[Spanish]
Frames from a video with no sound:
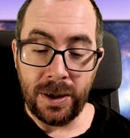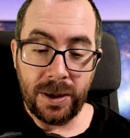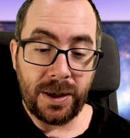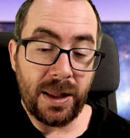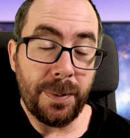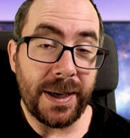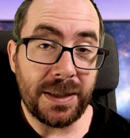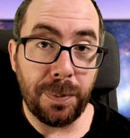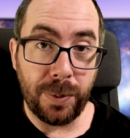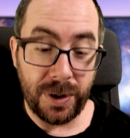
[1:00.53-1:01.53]
que
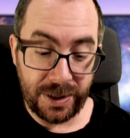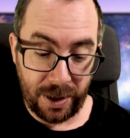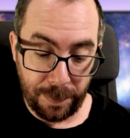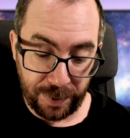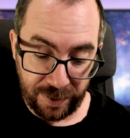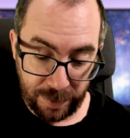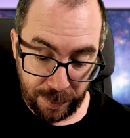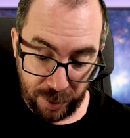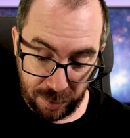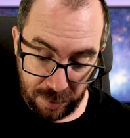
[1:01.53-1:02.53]
además pues en
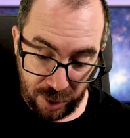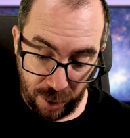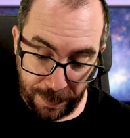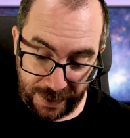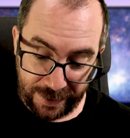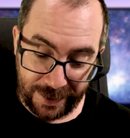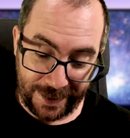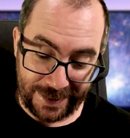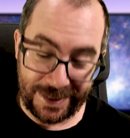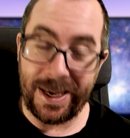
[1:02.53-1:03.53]
principio no parece
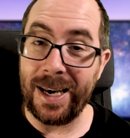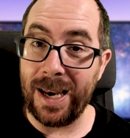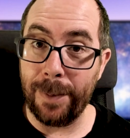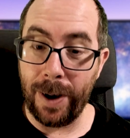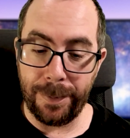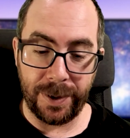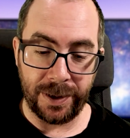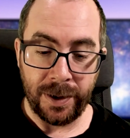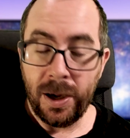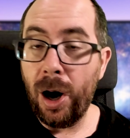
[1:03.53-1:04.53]
que sea
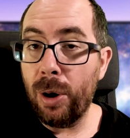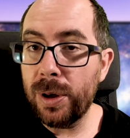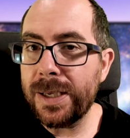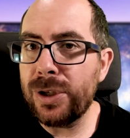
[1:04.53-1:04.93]
lavable, aunque